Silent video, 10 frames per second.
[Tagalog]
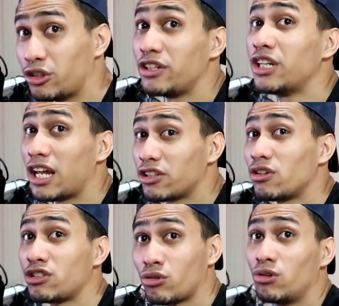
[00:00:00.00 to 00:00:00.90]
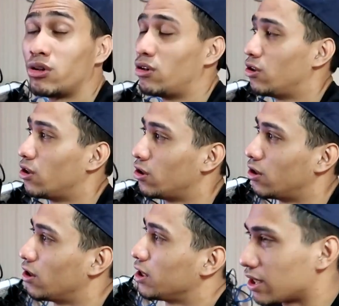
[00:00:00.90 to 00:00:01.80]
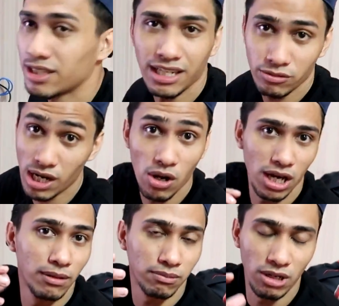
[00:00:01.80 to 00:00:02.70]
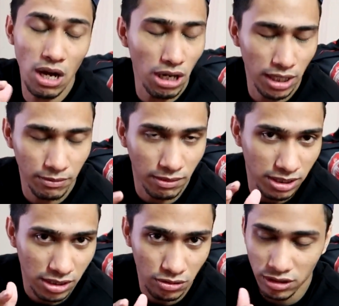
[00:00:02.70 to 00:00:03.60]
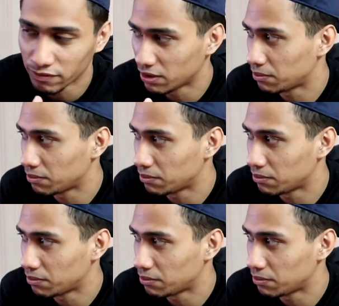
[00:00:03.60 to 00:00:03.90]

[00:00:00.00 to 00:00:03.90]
I, ano to? School to? Uh. Okay. Kasi guys, wala akong alam, wala akong alam, alam sa school sa